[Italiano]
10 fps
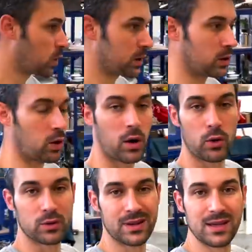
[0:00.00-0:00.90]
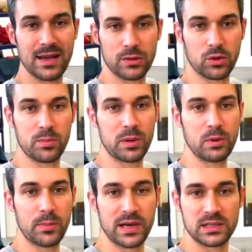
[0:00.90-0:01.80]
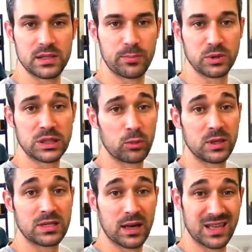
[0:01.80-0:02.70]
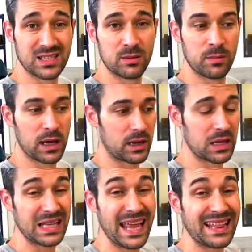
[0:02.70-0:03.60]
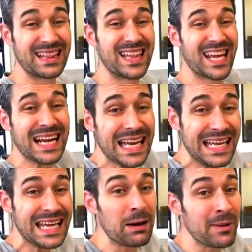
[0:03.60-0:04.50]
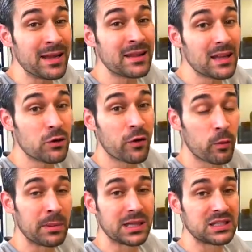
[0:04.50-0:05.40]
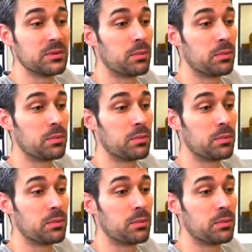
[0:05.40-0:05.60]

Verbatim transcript: quando hanno tagliato i primi pezzi, possiamo iniziare ad assemblare e tecnicamente dovremo metterci